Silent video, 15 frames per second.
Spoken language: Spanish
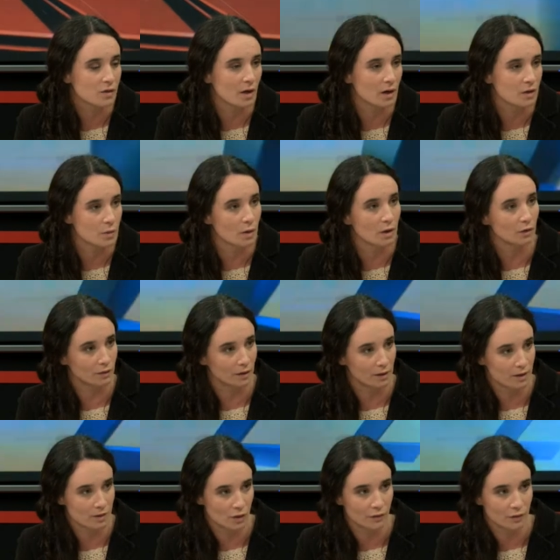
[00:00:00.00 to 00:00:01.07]
se realiza una
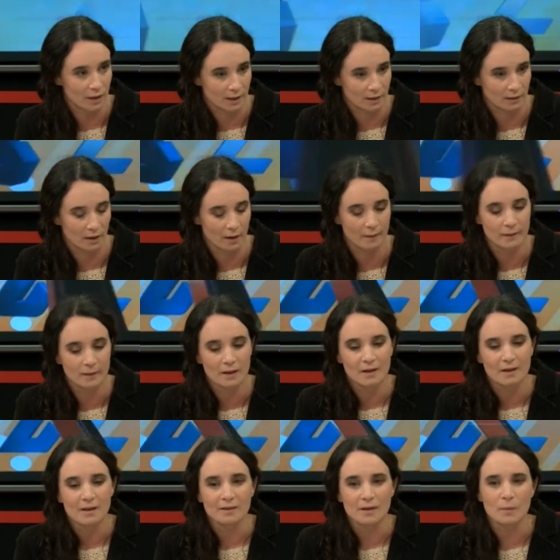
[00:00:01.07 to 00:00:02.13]
contratación directa.
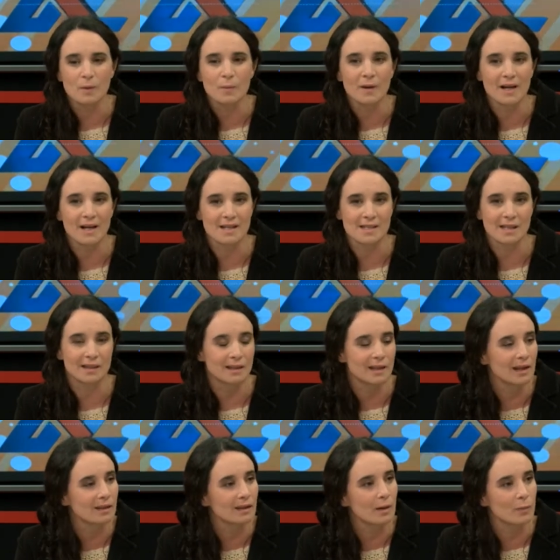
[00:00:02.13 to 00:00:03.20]
También para que se
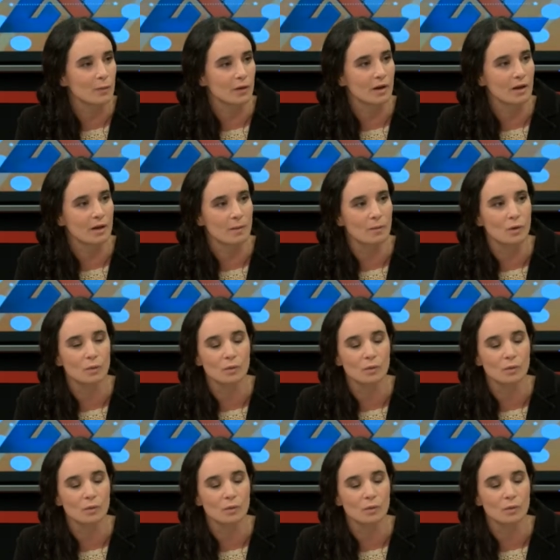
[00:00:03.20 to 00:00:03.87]
entienda por qué, digamos,